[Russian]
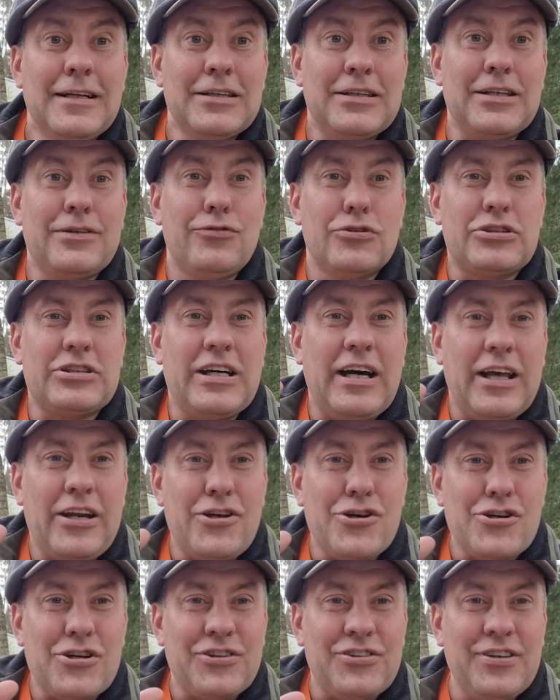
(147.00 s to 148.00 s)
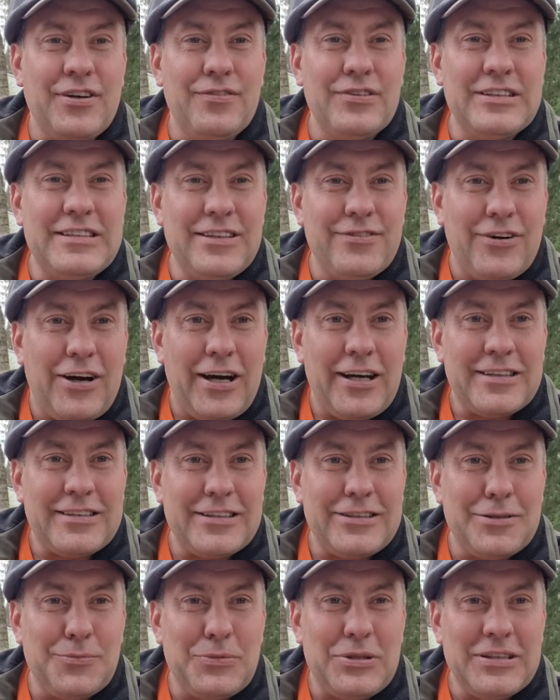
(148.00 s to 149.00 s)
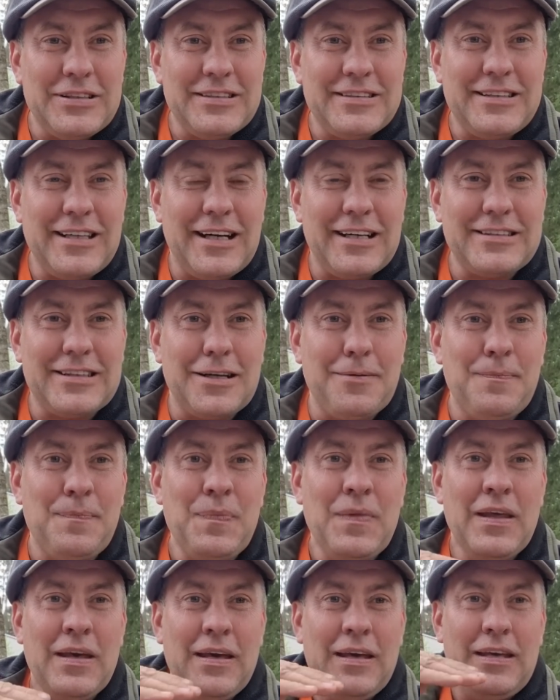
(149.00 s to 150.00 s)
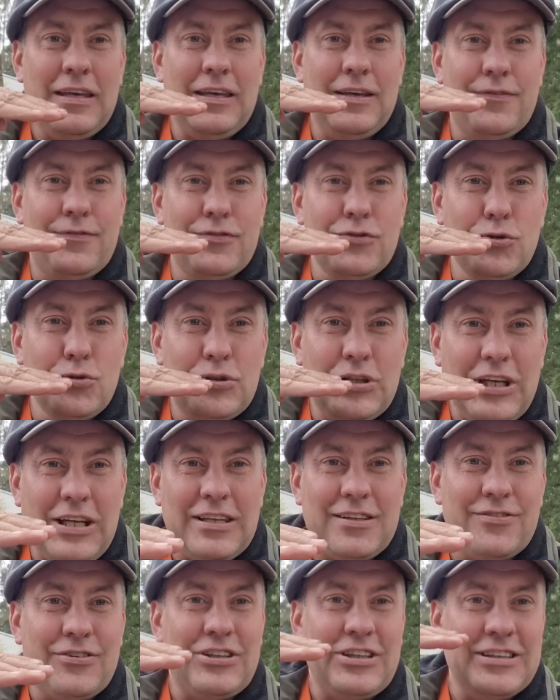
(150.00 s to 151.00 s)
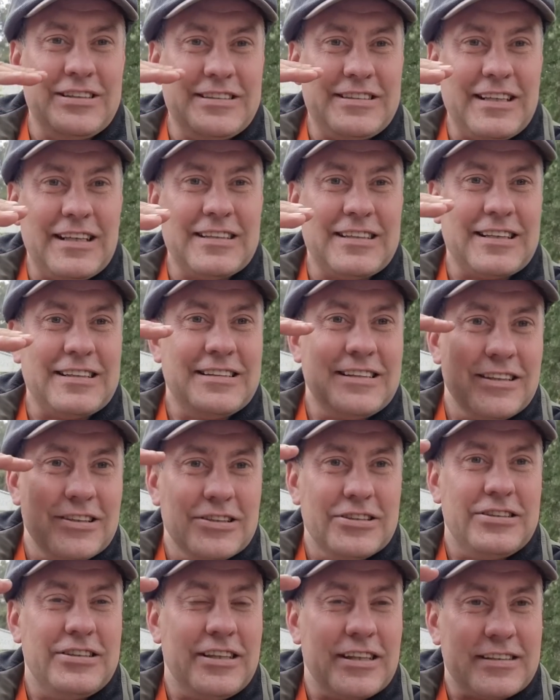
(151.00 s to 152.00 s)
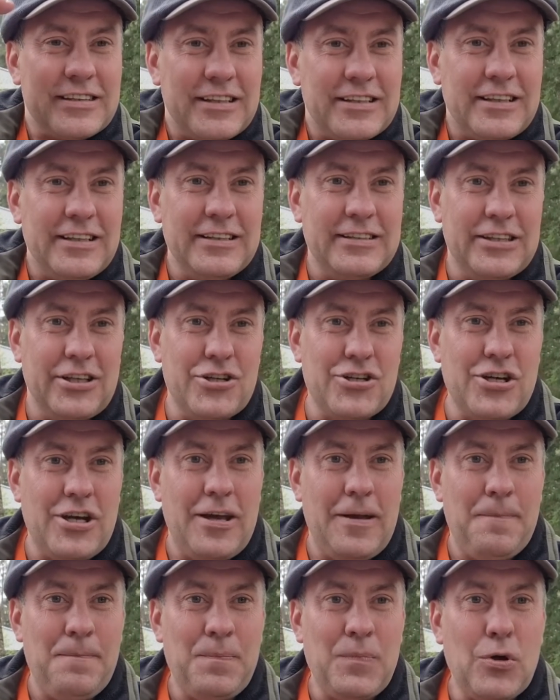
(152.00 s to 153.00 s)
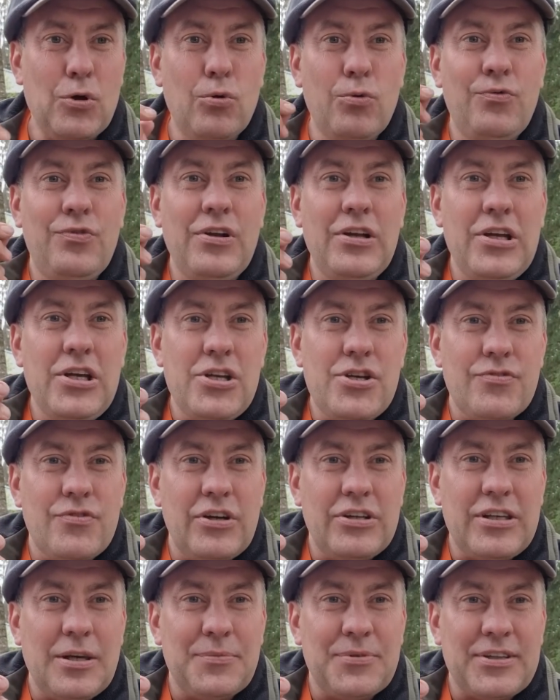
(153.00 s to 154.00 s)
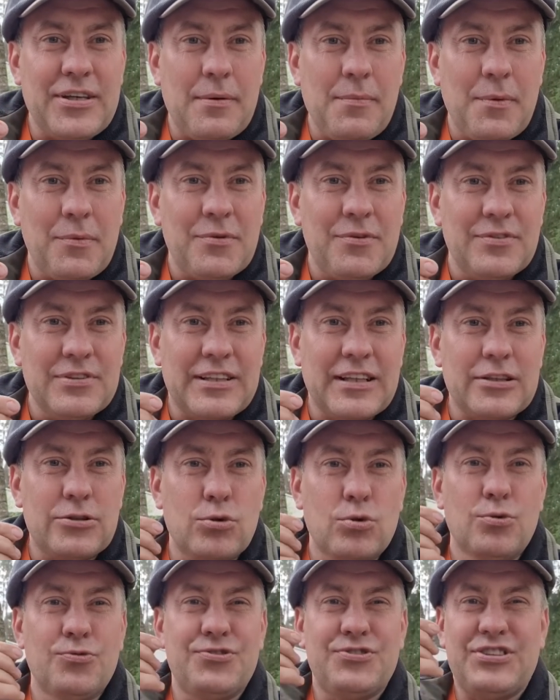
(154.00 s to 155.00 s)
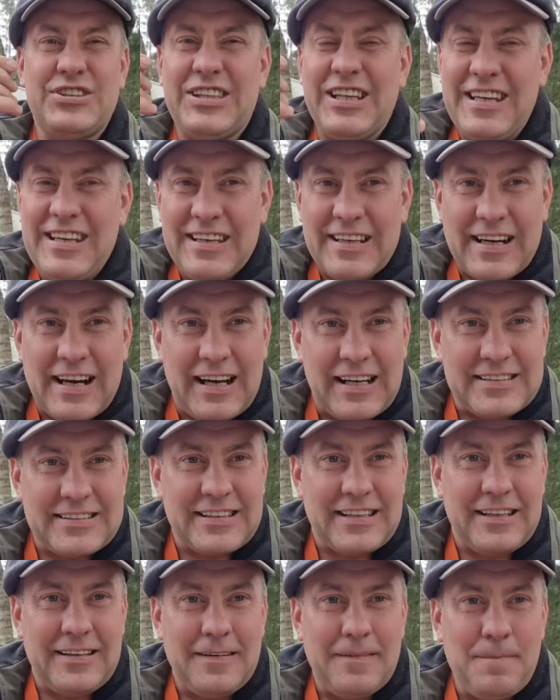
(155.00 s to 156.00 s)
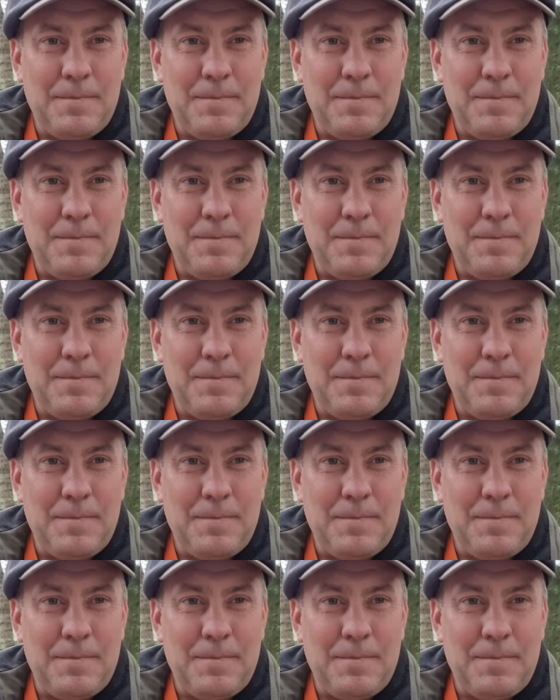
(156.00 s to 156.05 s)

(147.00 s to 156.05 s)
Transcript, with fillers: Так вот, Каринш завладевает этим кинотеатром и внутри этого кинотеатра делает несколько этажей, увеличивая тем самым квадратуру в три раза.